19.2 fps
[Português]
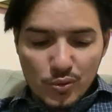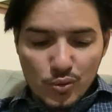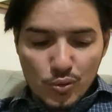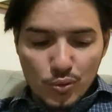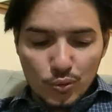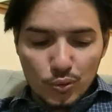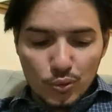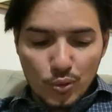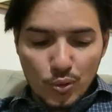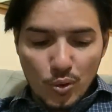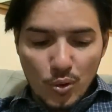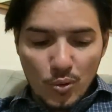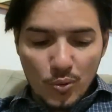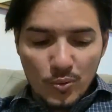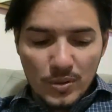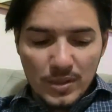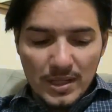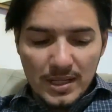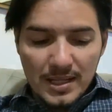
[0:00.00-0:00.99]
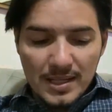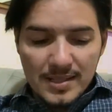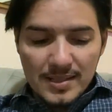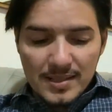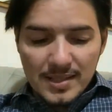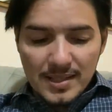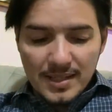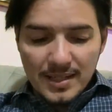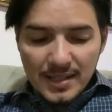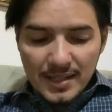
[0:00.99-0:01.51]
junto com
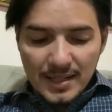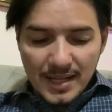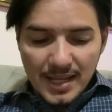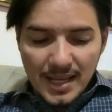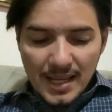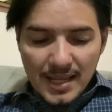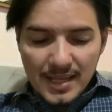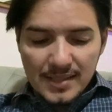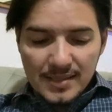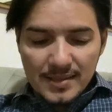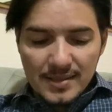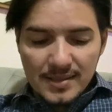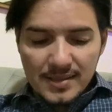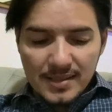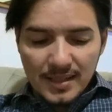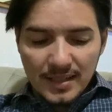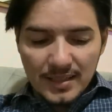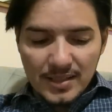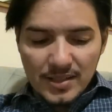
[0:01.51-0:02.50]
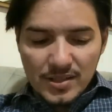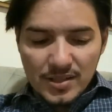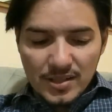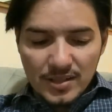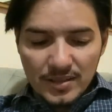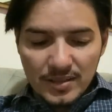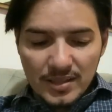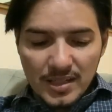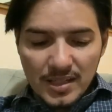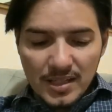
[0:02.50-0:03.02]
sirenenses,
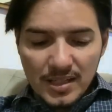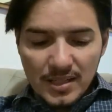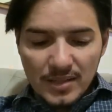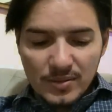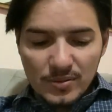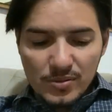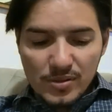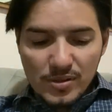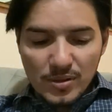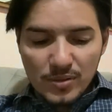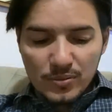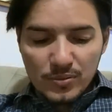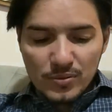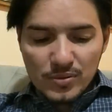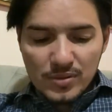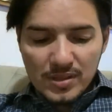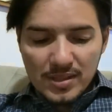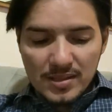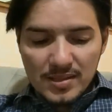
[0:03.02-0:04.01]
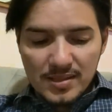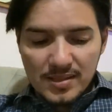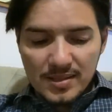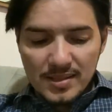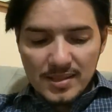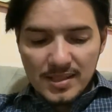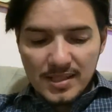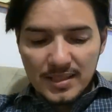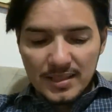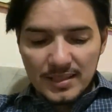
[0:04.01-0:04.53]
alexandrinos e alguns da
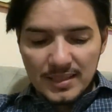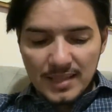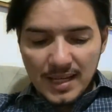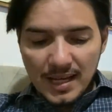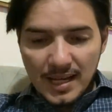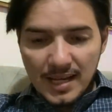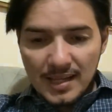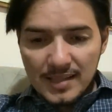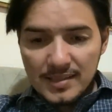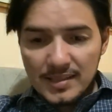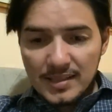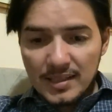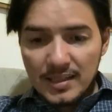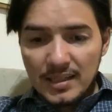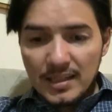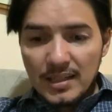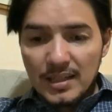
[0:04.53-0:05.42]
Sicília e da Ásia,